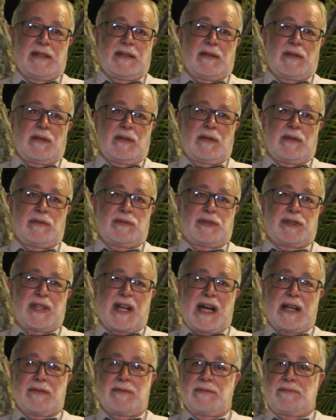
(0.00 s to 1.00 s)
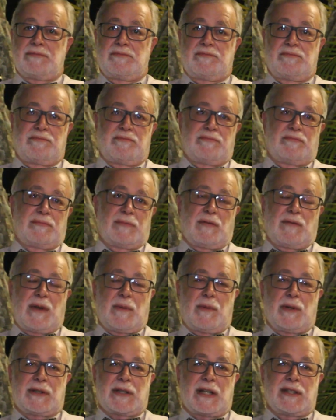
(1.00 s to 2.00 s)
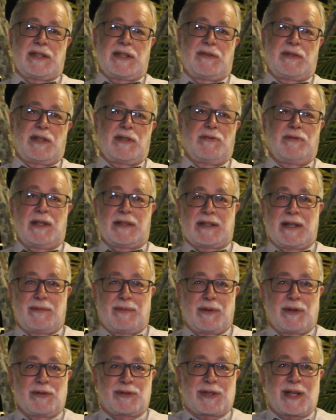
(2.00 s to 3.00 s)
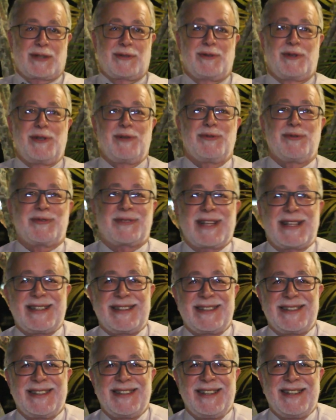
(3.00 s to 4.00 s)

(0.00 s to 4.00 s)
o Estado não vai botar dinheiro nenhum, até porque o Estado do Rio não tem